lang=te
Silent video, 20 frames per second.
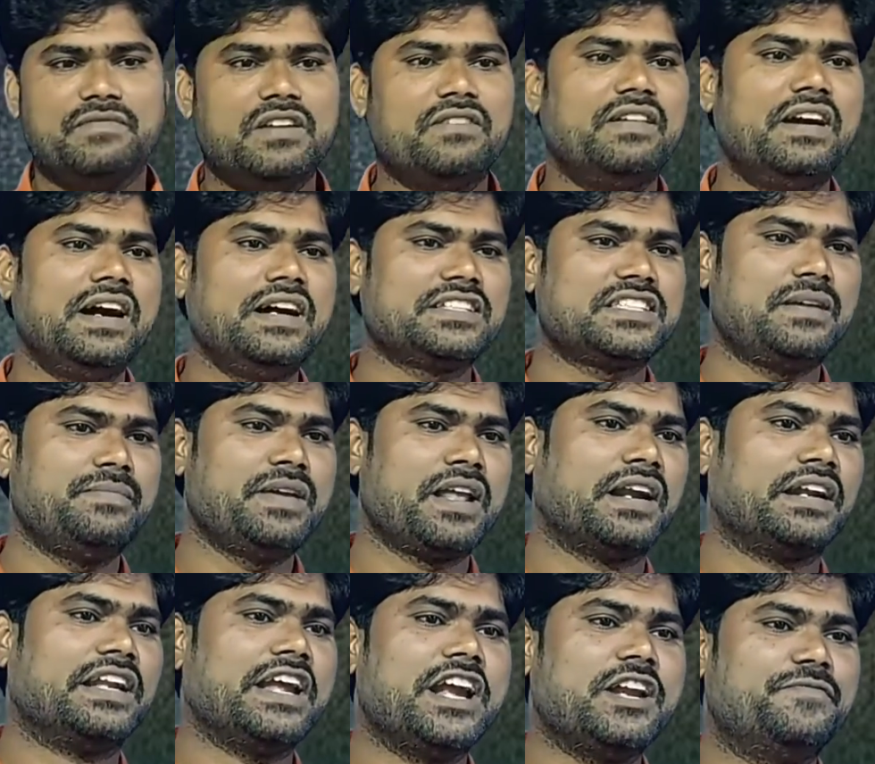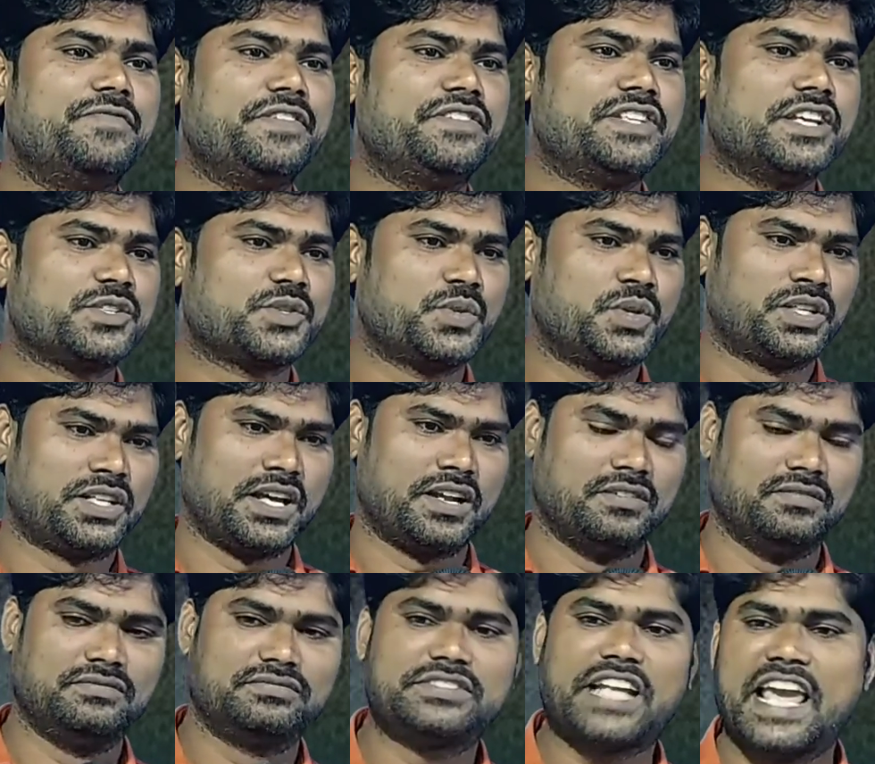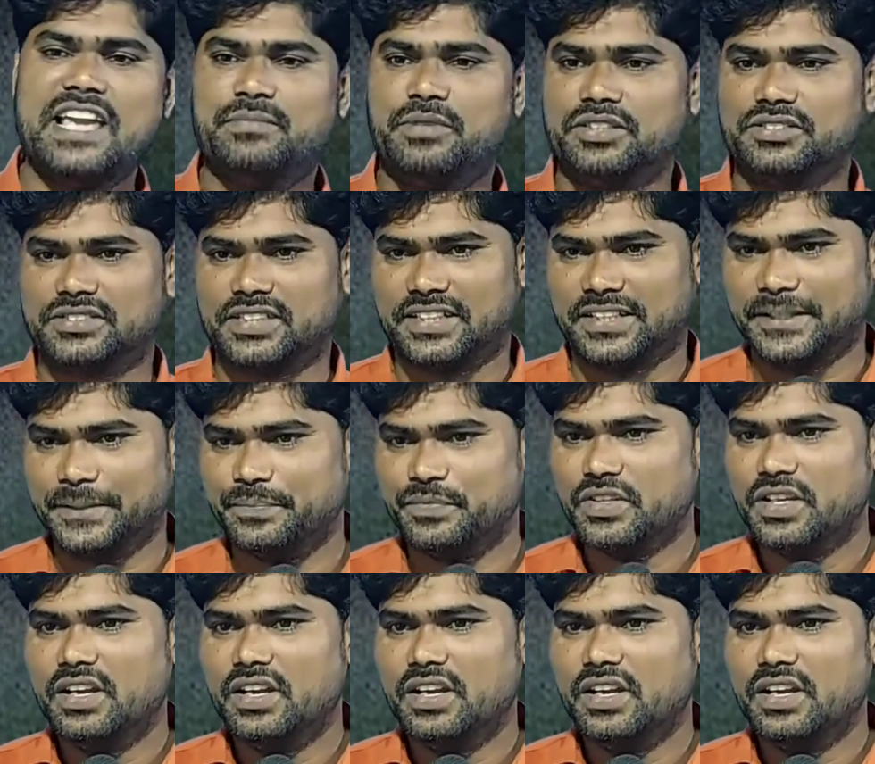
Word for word: వివాహ సమయానికి డేట్ ఫిక్స్ చేసుకుంటారు టైం వస్తుంది